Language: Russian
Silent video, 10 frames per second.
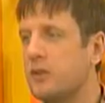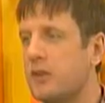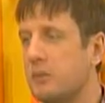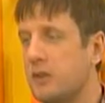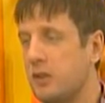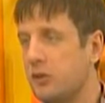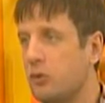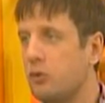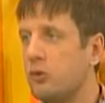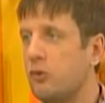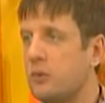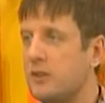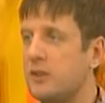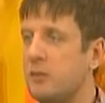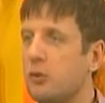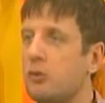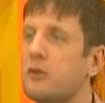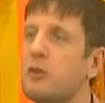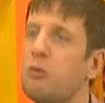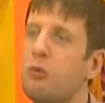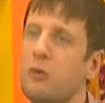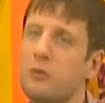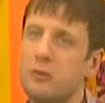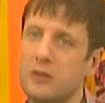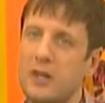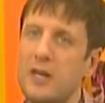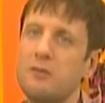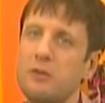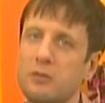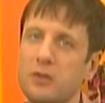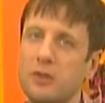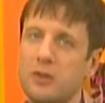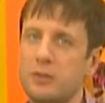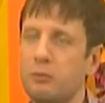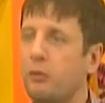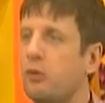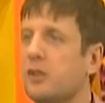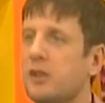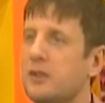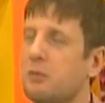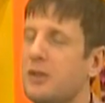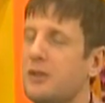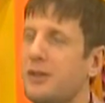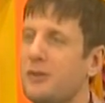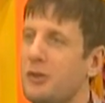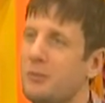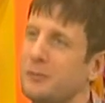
этим стоит труд, но вместе с тем труд с любовью, с кайфом и с полной самоотдачей.